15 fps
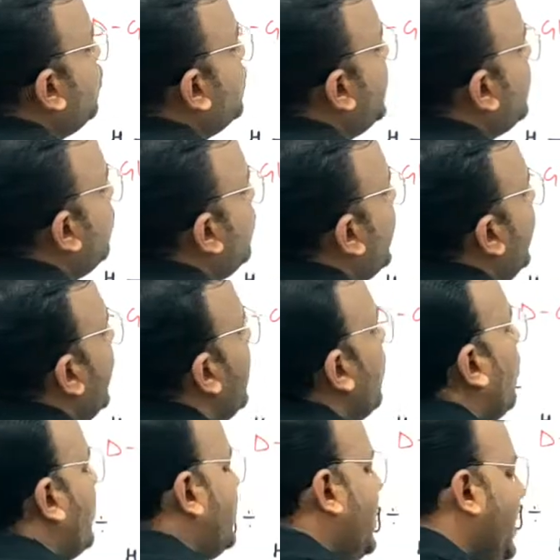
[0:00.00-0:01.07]
को देखोगे
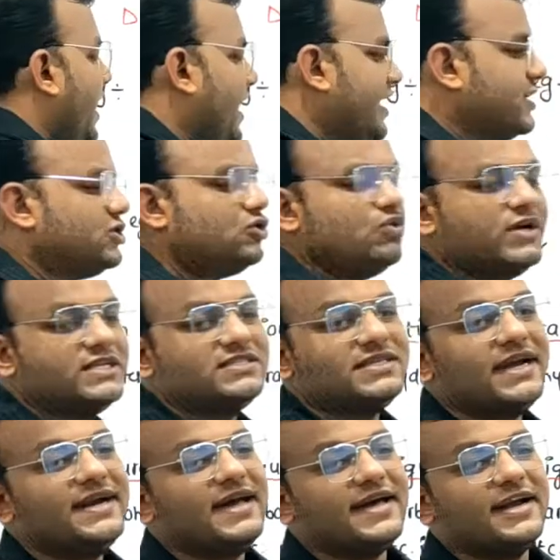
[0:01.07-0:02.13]
और ये एन एच टू किस
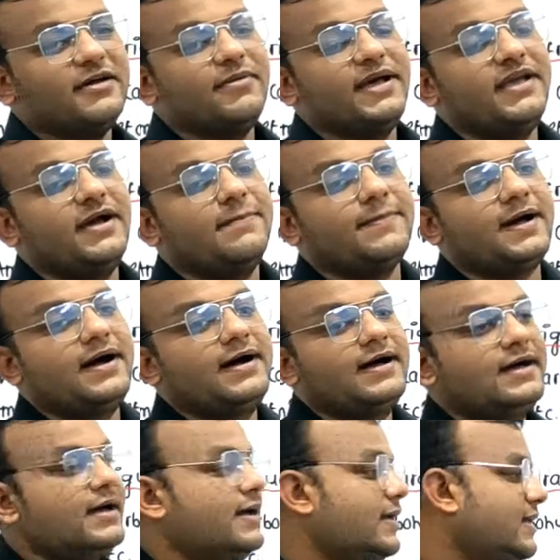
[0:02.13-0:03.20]
साइड आ रहा है भाई आपका
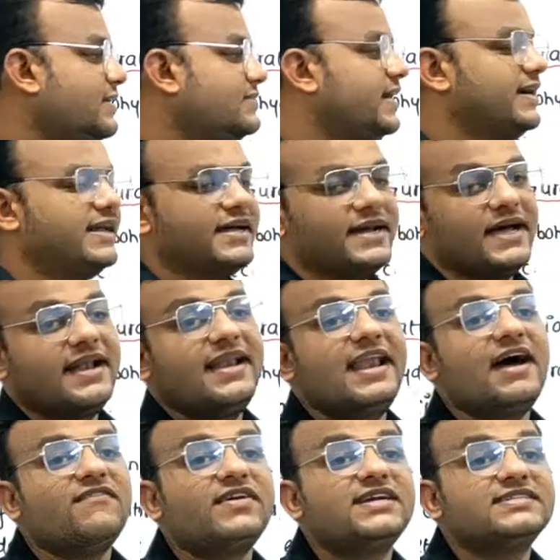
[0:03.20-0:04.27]
किस साइड आ रहा है
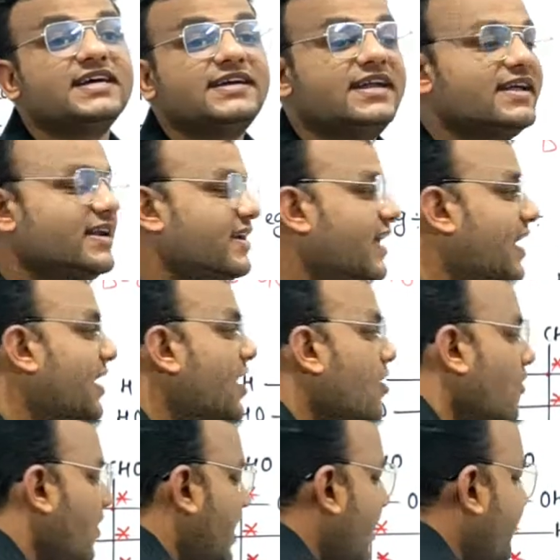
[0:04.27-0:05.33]
लेफ्ट हैंड साइड आ रहा है ना
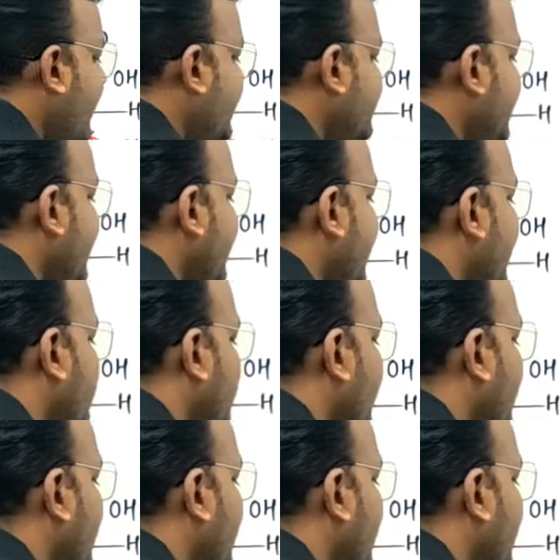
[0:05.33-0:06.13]
और लेफ्ट हैंड साइड आ रहा है तो